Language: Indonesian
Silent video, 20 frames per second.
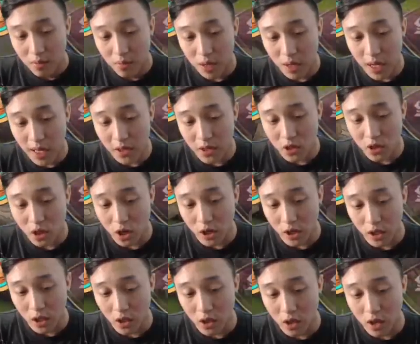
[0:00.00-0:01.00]
Berat coy
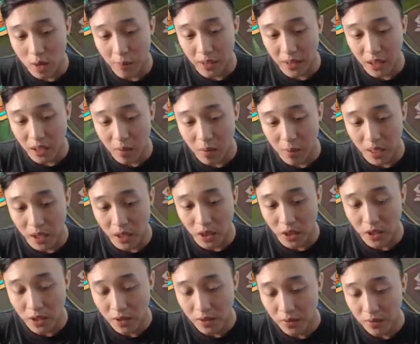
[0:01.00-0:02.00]
kalau main sama
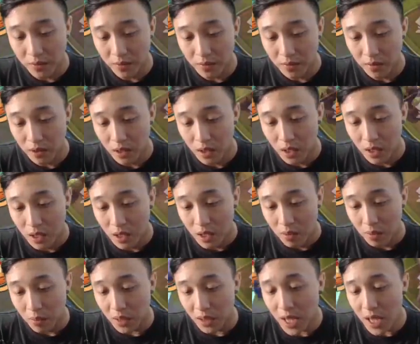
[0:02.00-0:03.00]
melon
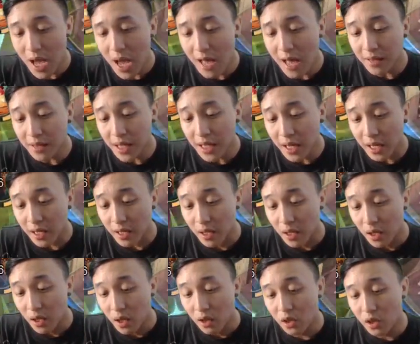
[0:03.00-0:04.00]
Mainnya
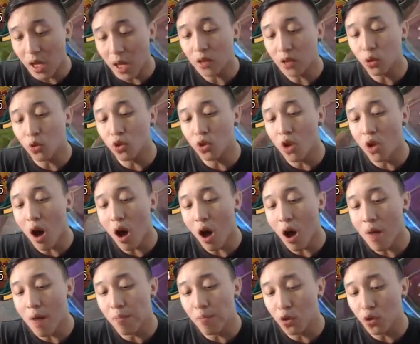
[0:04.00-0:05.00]
aneh Lihat tuh ya
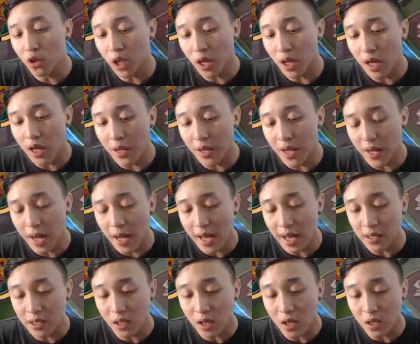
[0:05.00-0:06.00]
ampun kayak gak ada
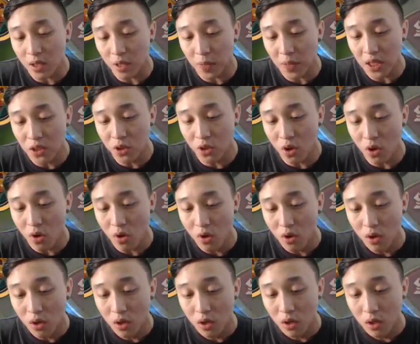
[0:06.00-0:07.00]
rasa ke krip hijau
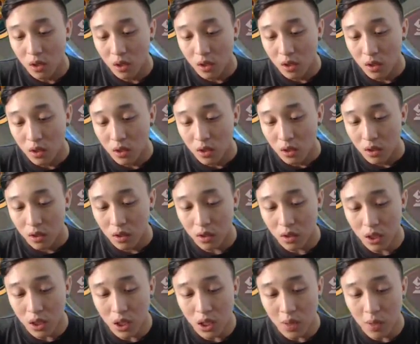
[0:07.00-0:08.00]

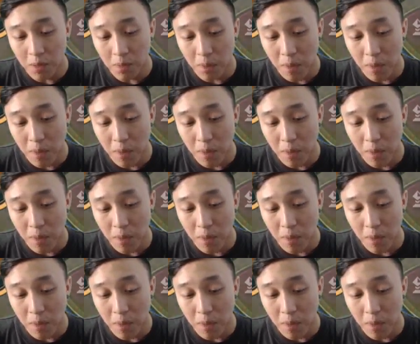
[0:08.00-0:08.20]
Ih,